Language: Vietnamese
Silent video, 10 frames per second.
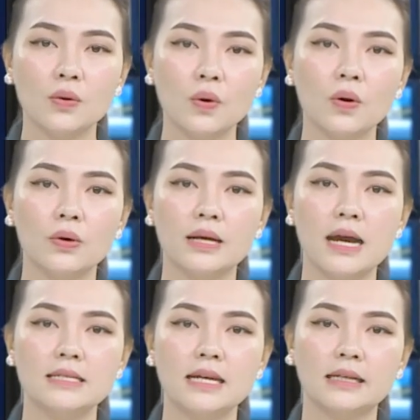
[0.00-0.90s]
Quốc hội
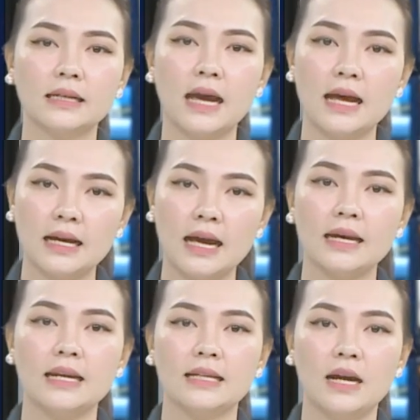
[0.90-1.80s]
đã dành cả
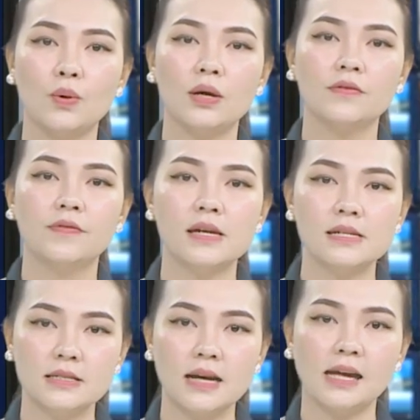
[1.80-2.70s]
ngày để thảo luận về
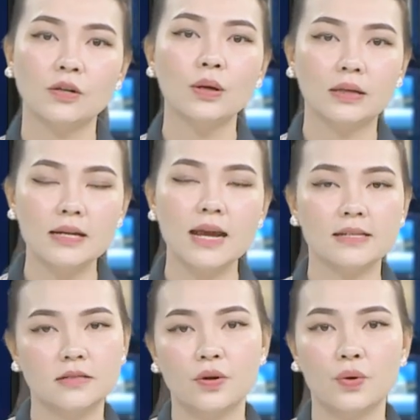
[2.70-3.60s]
dự án luật đất đai
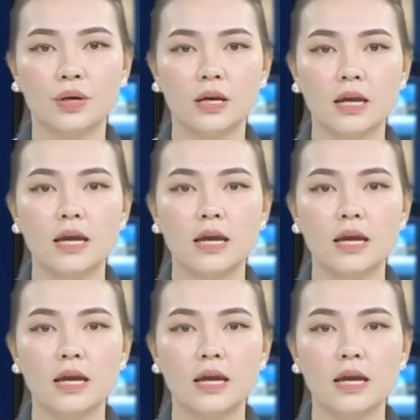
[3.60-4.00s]
sửa đổi.